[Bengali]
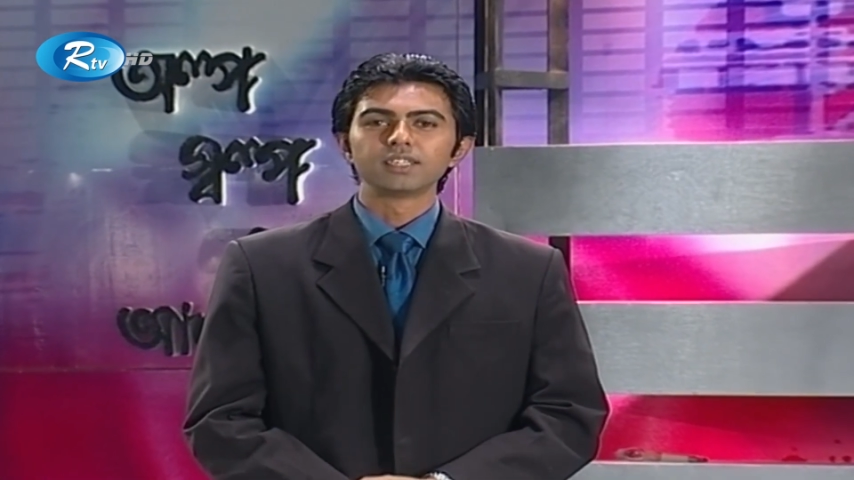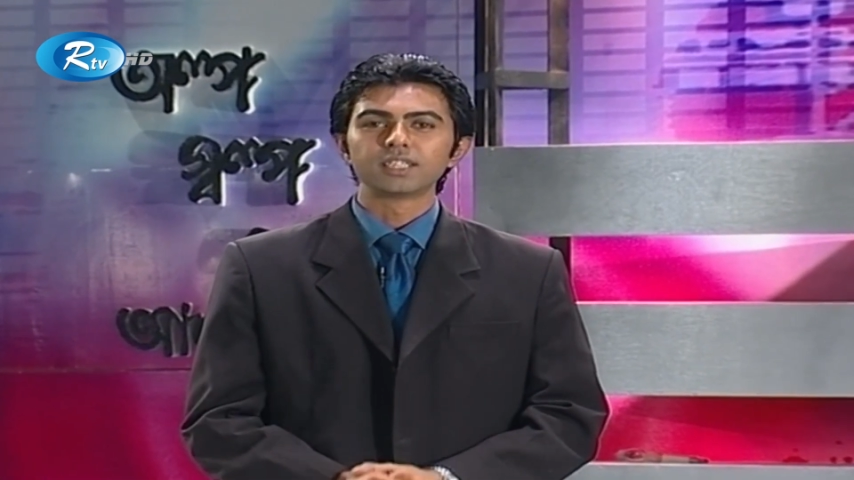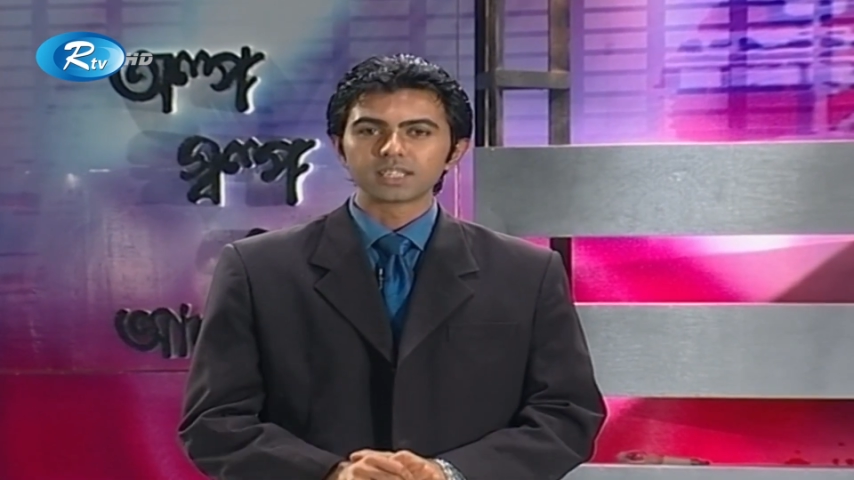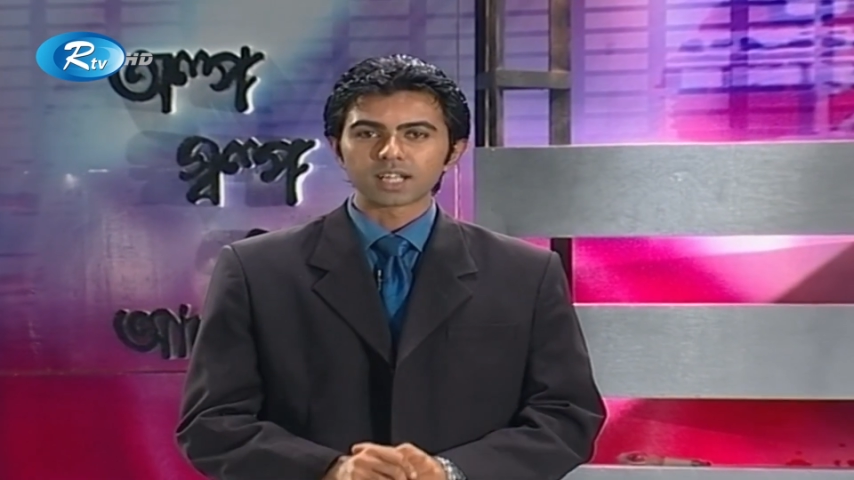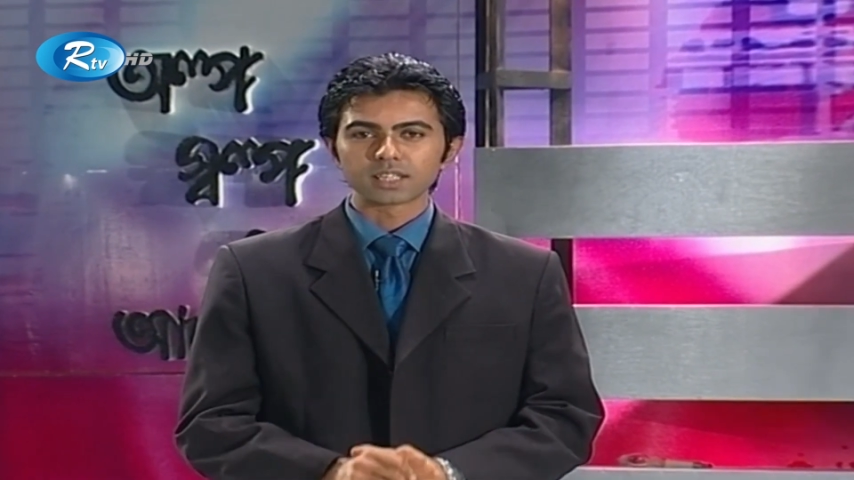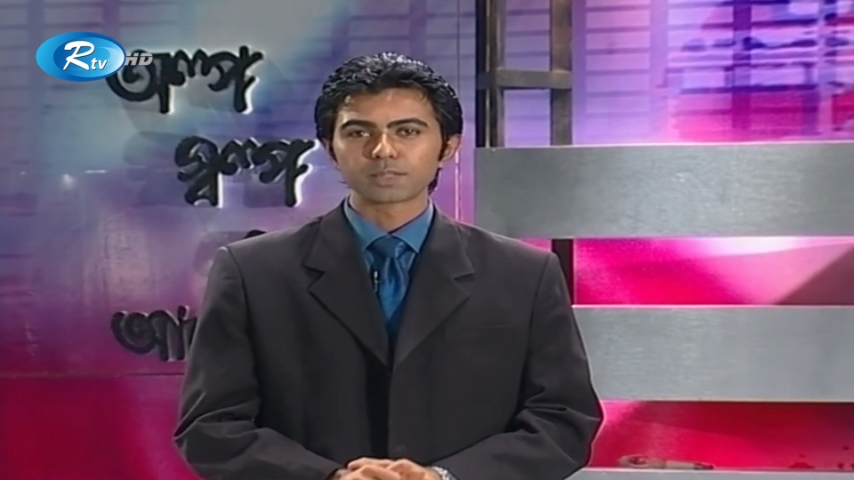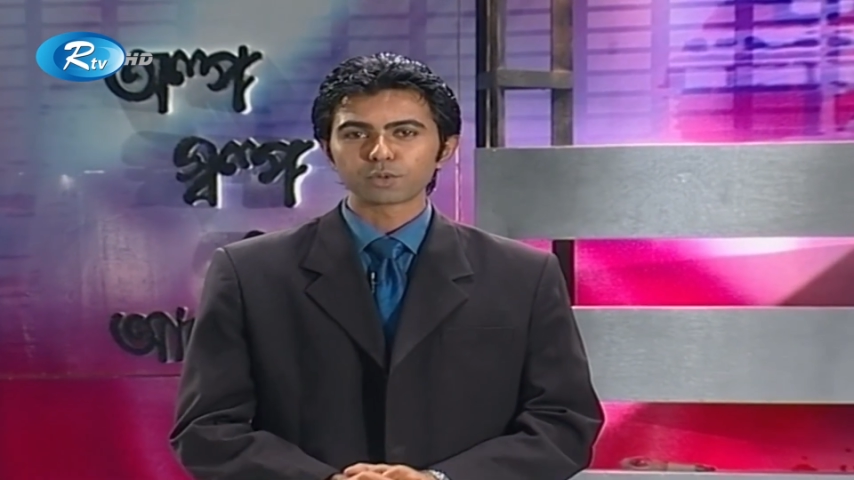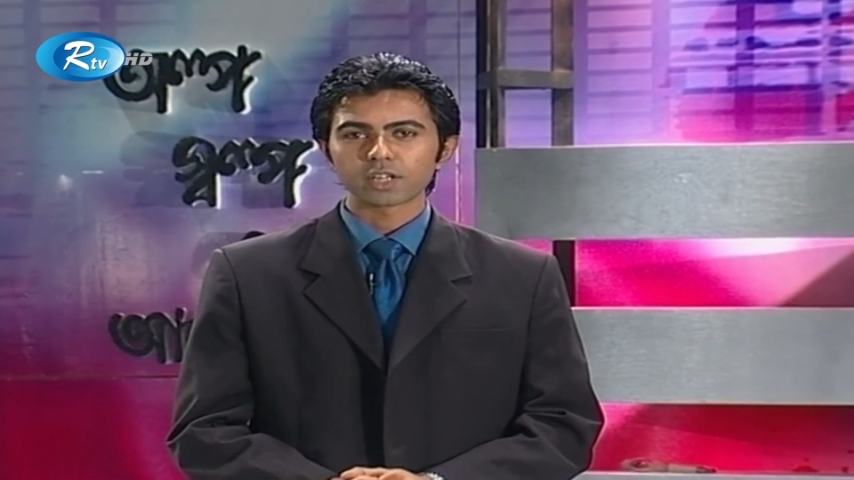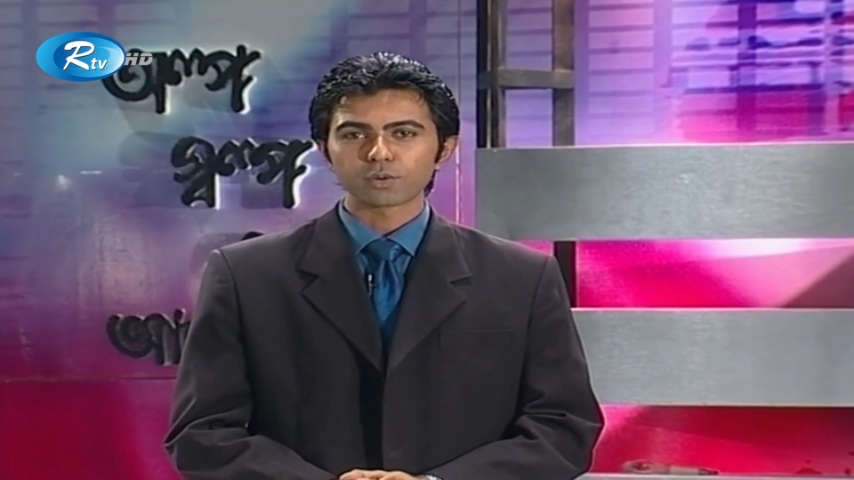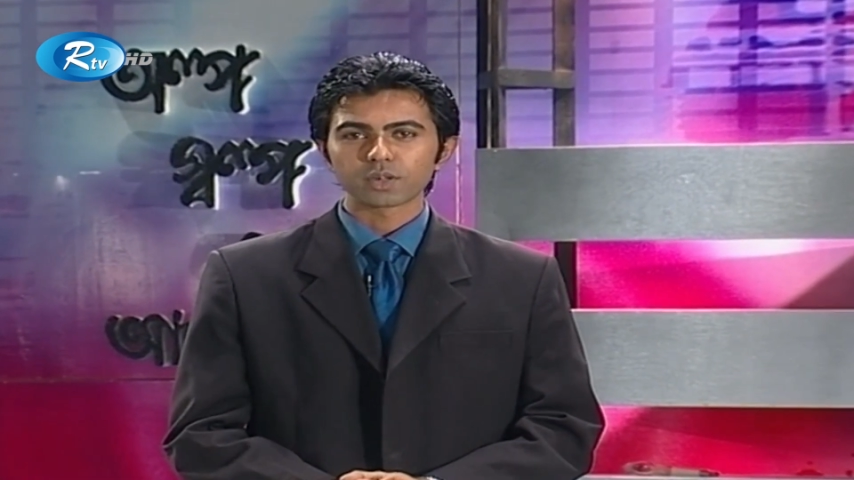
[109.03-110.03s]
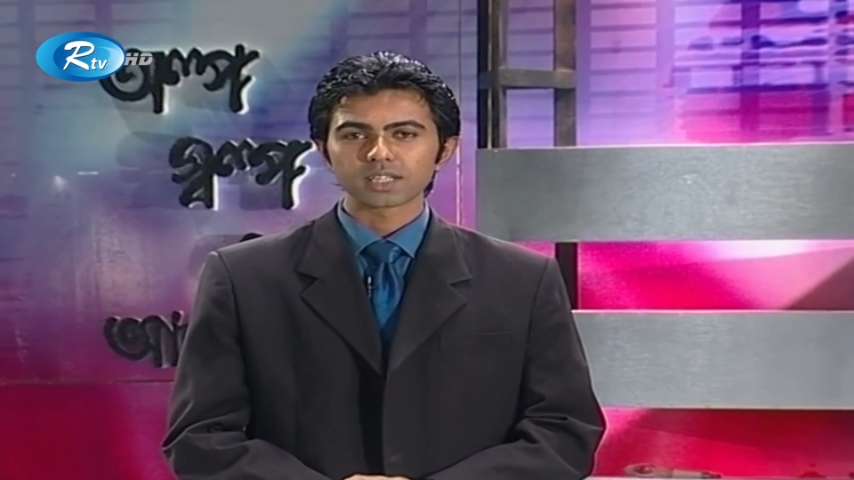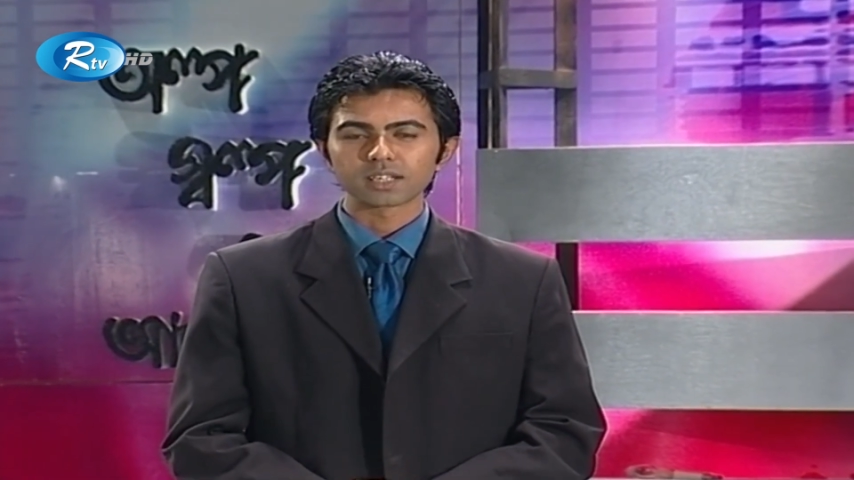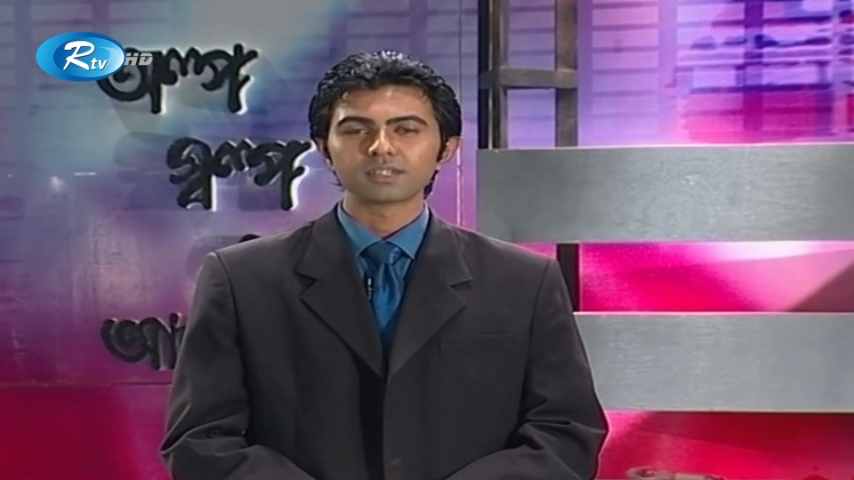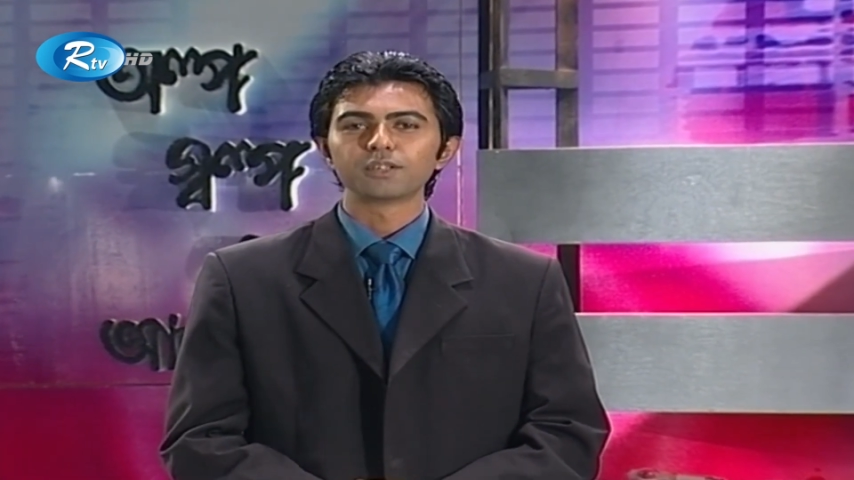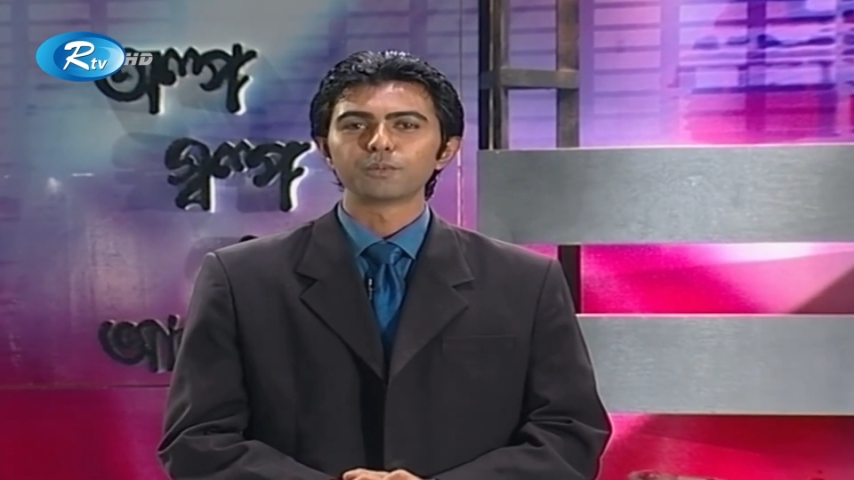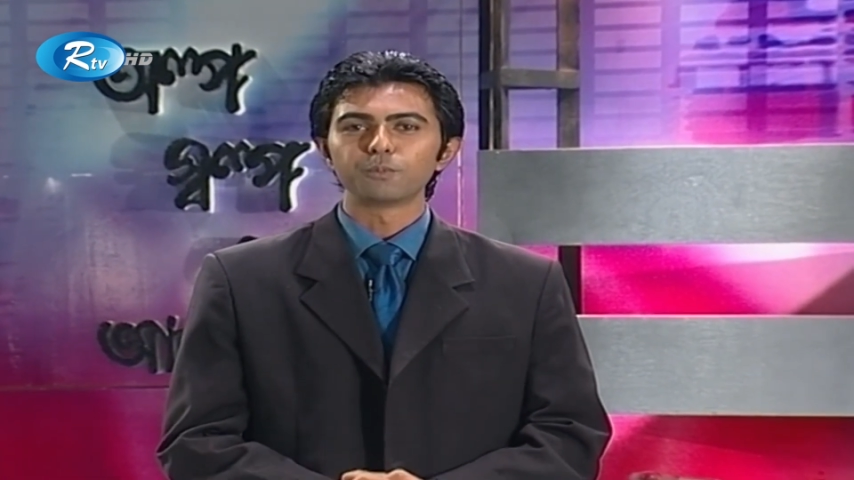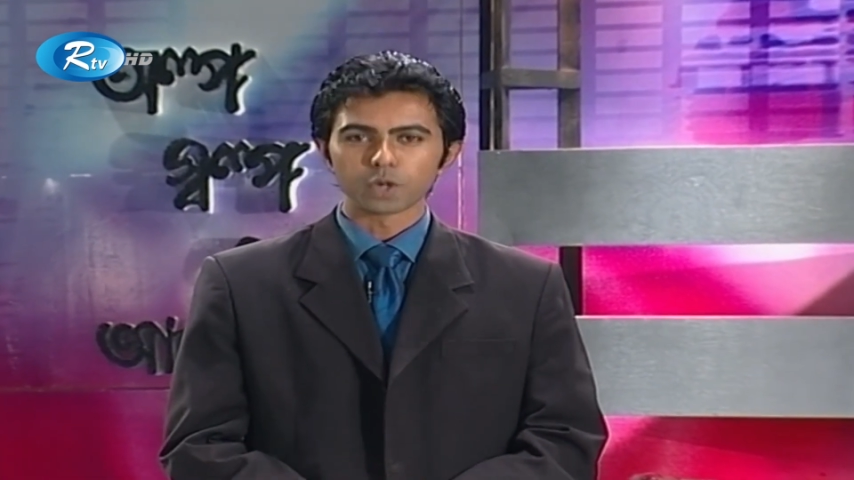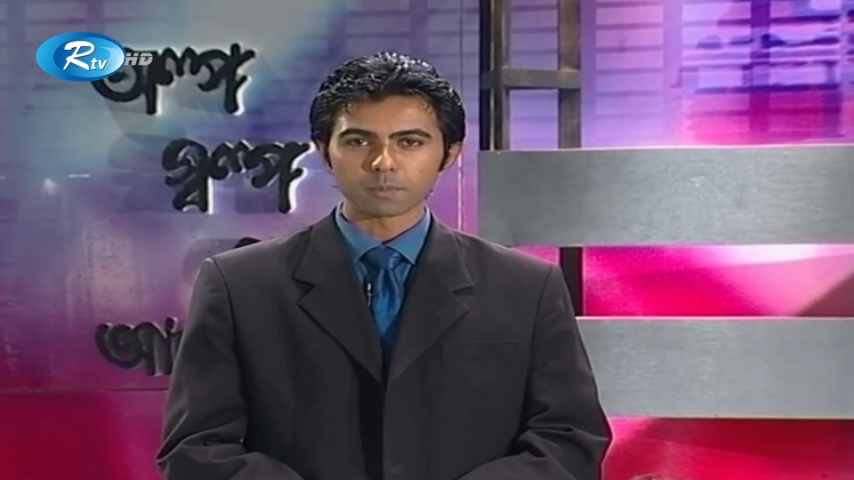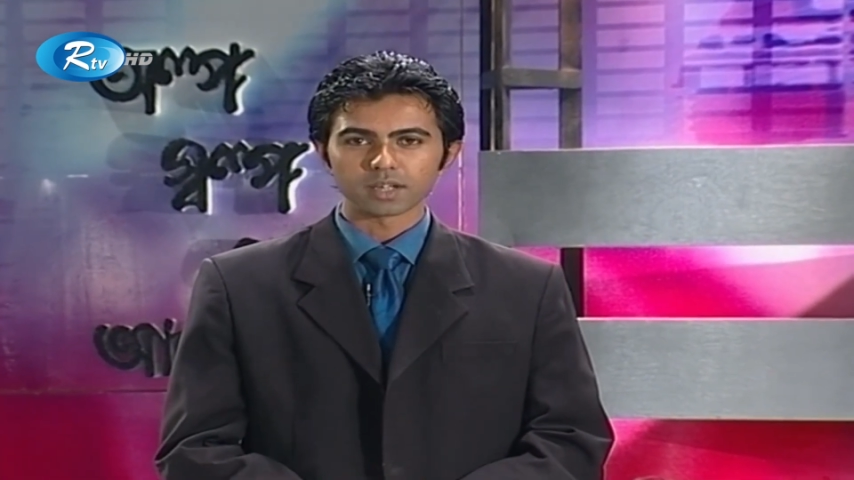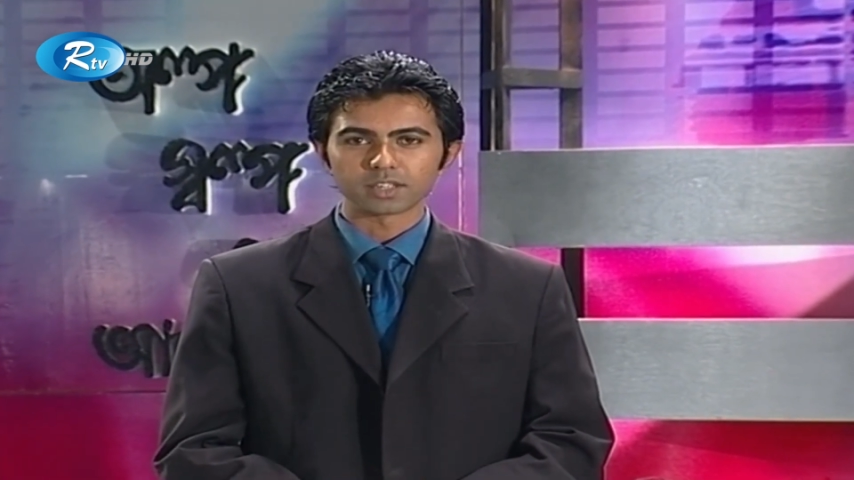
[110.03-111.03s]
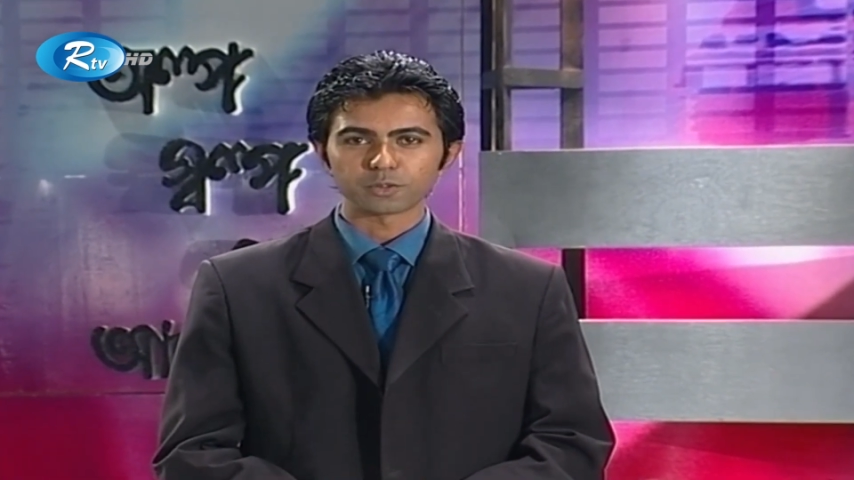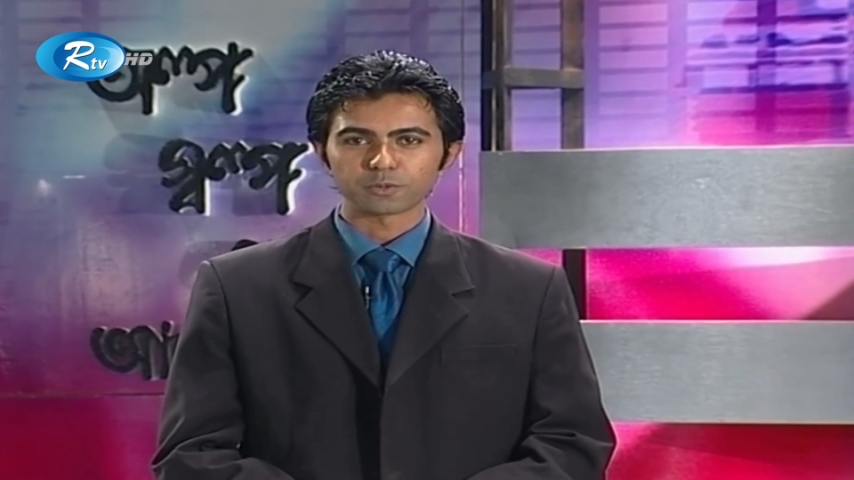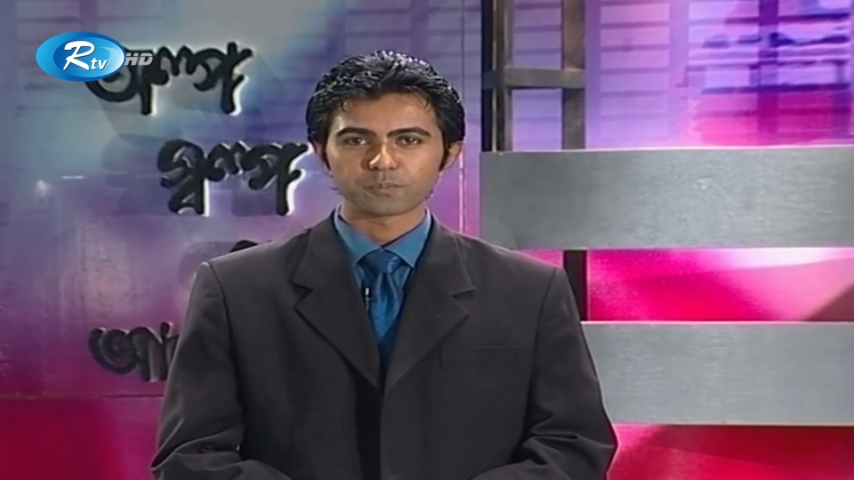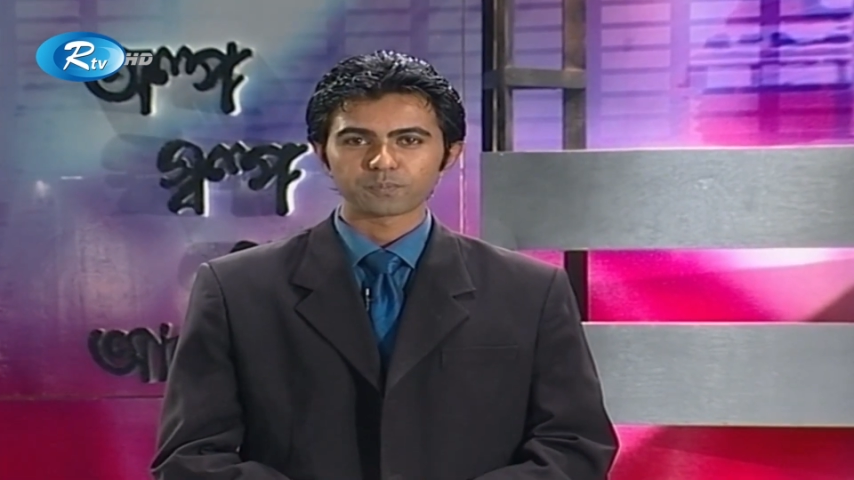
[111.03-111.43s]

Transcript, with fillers: যিনি তার জীবনকে করেছেন মহিমান্বিত